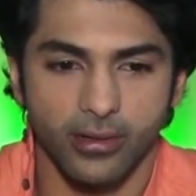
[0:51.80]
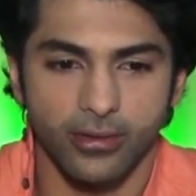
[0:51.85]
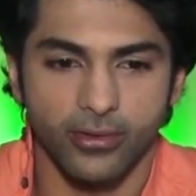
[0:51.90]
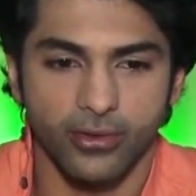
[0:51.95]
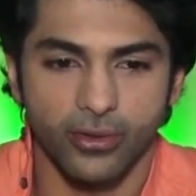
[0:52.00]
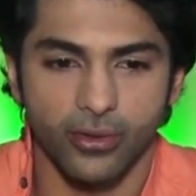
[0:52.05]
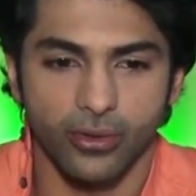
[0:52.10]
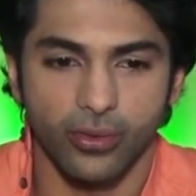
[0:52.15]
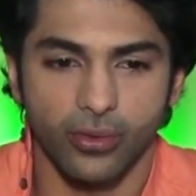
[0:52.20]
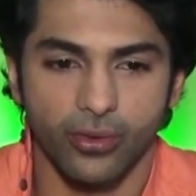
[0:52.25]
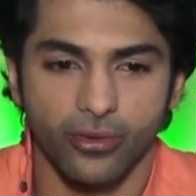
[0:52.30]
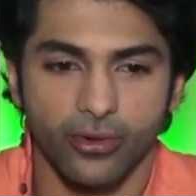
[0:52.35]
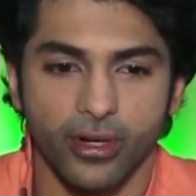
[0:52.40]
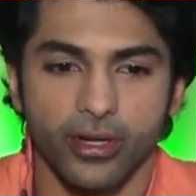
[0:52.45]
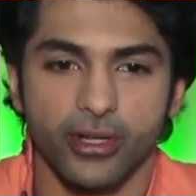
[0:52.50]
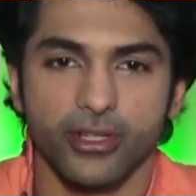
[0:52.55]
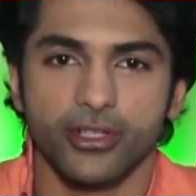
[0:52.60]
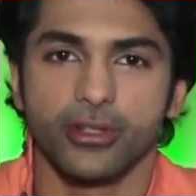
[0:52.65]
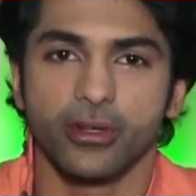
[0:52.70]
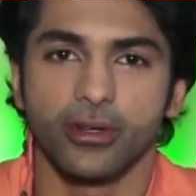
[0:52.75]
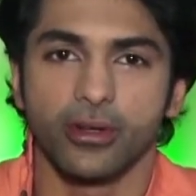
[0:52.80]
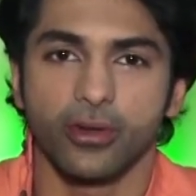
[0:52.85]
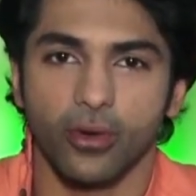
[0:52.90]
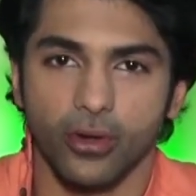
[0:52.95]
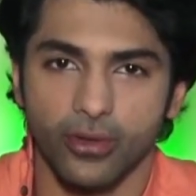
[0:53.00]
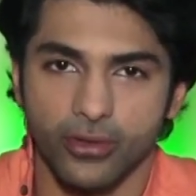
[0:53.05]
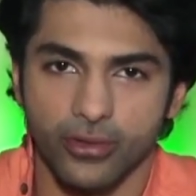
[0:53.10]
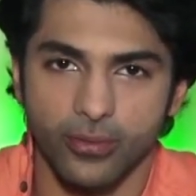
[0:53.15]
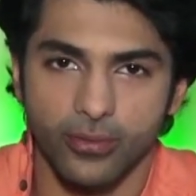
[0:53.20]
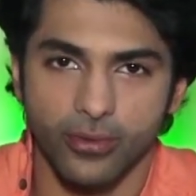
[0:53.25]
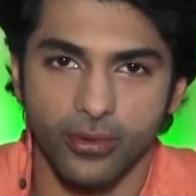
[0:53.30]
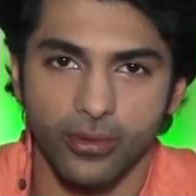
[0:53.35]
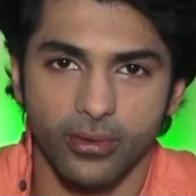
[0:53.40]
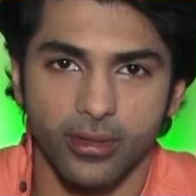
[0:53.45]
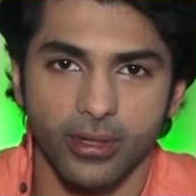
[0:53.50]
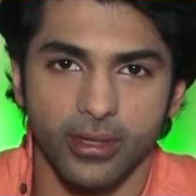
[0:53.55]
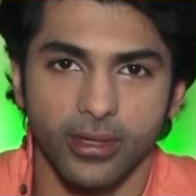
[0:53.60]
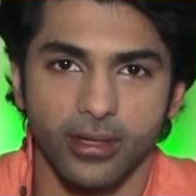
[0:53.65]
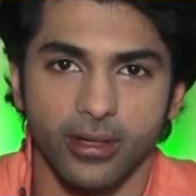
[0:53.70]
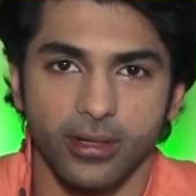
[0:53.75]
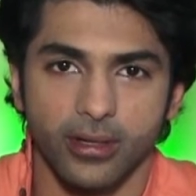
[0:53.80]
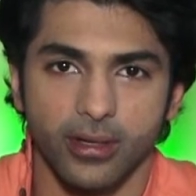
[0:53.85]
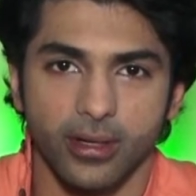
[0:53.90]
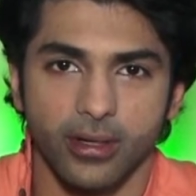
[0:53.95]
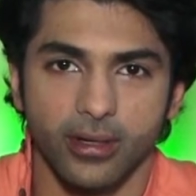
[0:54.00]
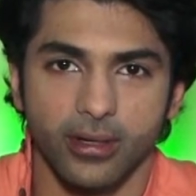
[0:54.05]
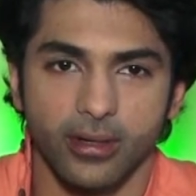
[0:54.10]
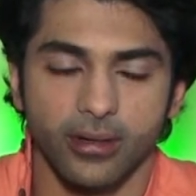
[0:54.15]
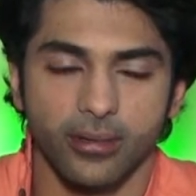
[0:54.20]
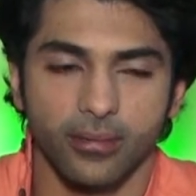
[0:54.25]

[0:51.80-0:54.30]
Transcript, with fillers: जो ट्रेडिशनल कॉस्ट्यूम्स होते हैं या